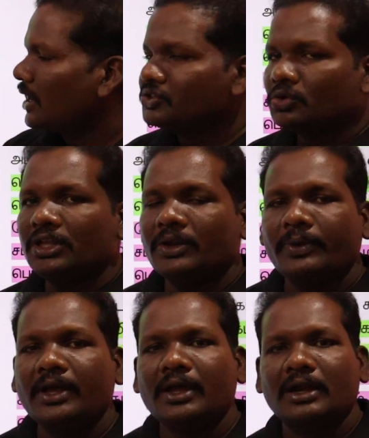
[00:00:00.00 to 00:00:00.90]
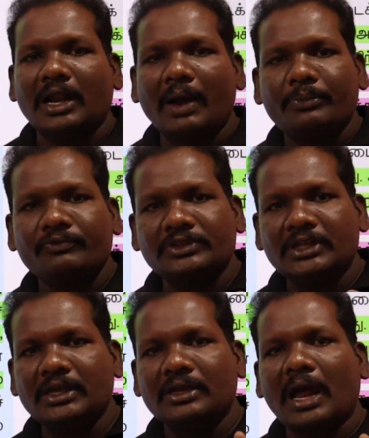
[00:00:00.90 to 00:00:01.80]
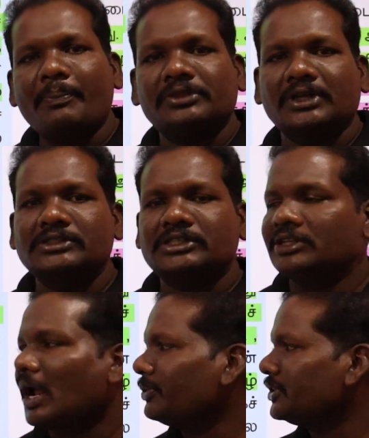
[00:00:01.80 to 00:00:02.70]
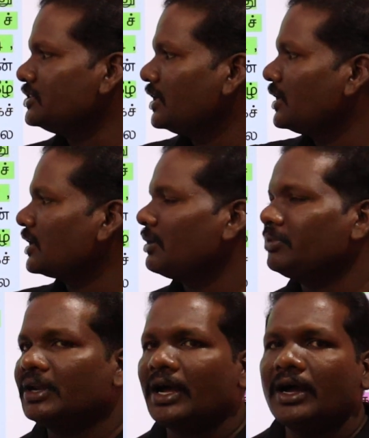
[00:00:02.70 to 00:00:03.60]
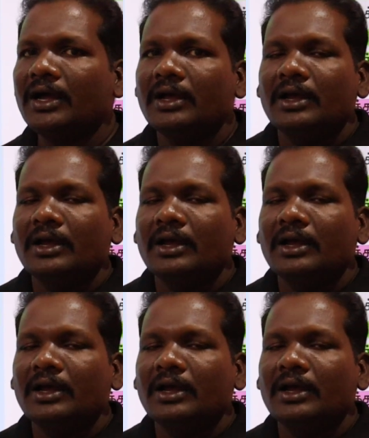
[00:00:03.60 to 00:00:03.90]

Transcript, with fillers: அது சொல்லியிருப்பேன் நாப் விதி நாற்பத்தஞ்சு நாற்பத்தஞ்சு எங்க இருக்கு அப்படின்னா